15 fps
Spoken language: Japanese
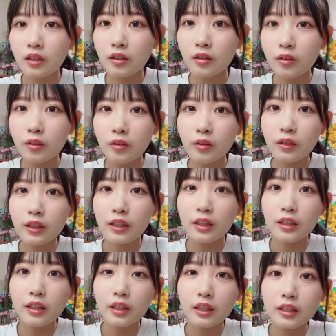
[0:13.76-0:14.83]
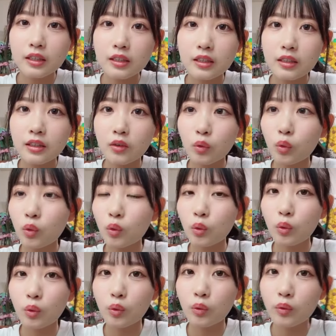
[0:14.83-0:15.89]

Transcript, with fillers: 声出しお